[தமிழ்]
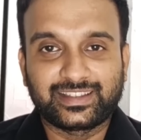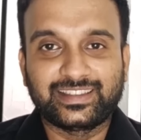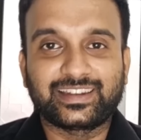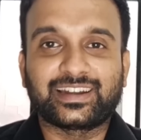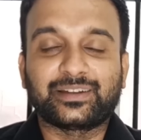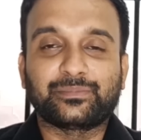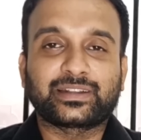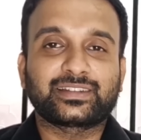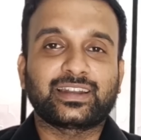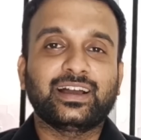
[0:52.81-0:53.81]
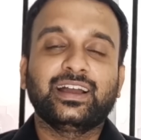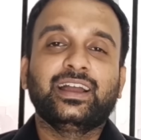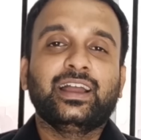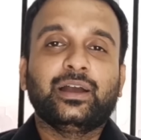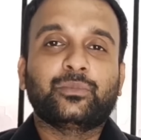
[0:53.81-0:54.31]
இதில் நான் படத்துலலாம்
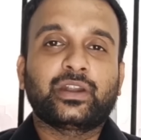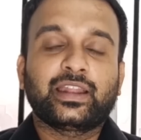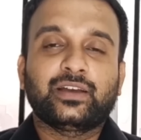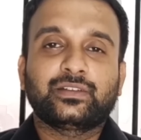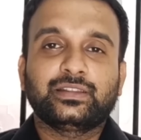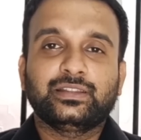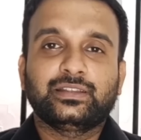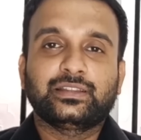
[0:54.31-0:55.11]
முன்னாடிலாம் வந்து